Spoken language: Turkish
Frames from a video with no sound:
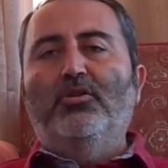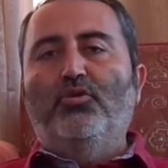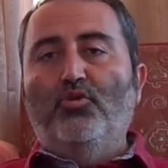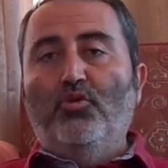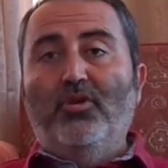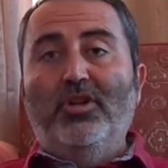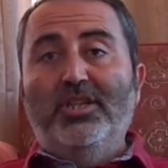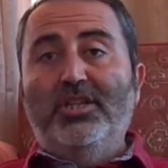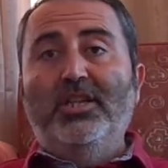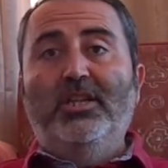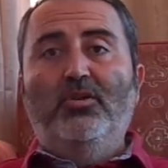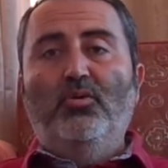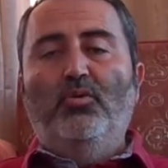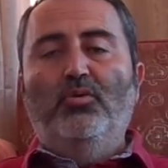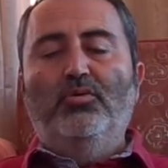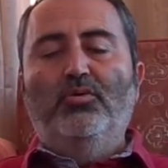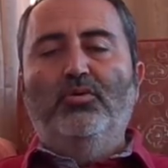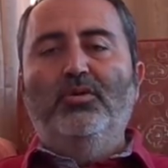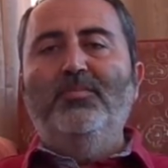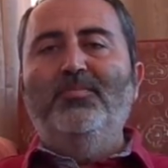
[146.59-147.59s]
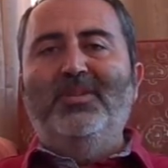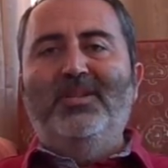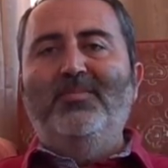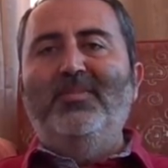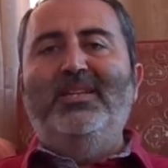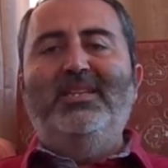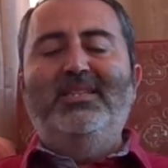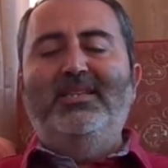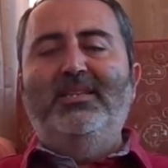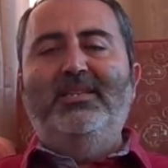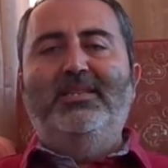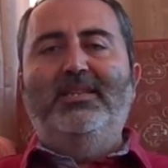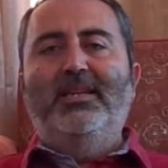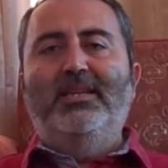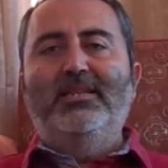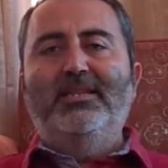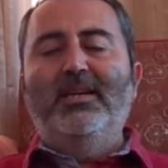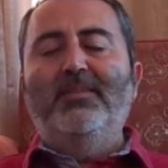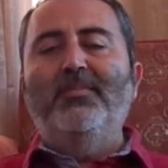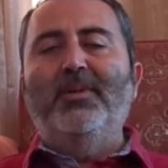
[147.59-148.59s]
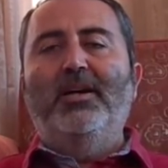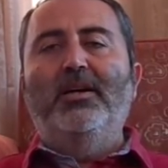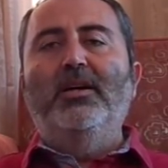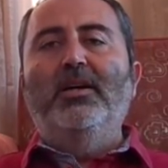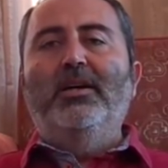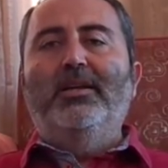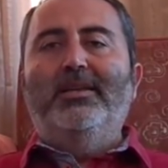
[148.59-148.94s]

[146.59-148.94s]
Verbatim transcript: göreceli olduğunu bilmenizi isteriz ama